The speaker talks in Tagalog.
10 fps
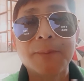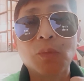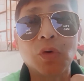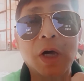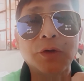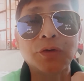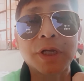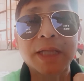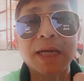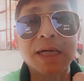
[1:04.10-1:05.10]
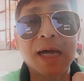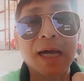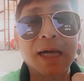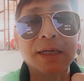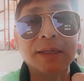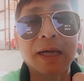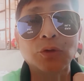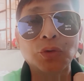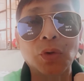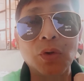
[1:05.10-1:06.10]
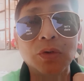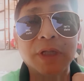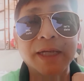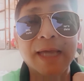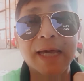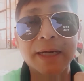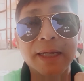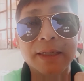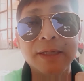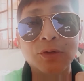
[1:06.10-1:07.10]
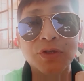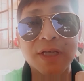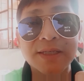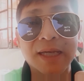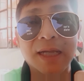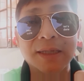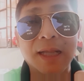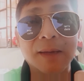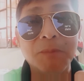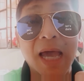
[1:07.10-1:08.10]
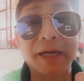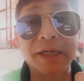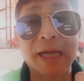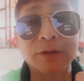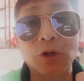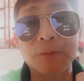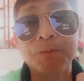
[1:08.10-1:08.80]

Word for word: kung ano na talaga ang uh, totoong nangyari dito sa sikat na vlogger na to.